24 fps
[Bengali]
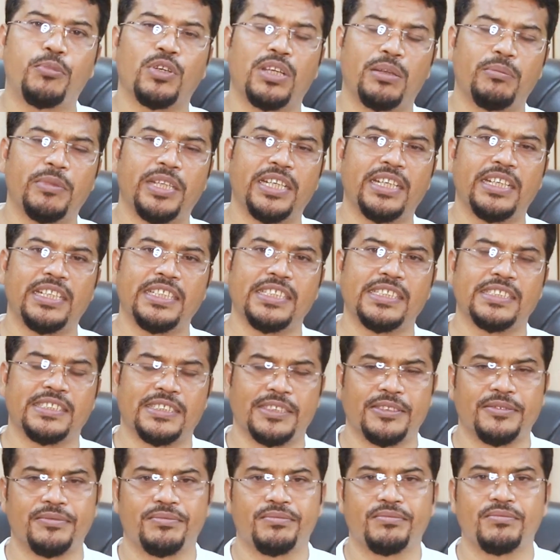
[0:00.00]
বলে মেনে
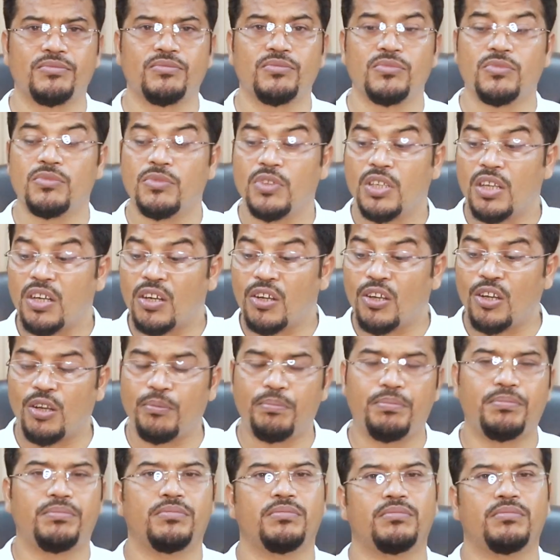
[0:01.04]
নিয়েছে রব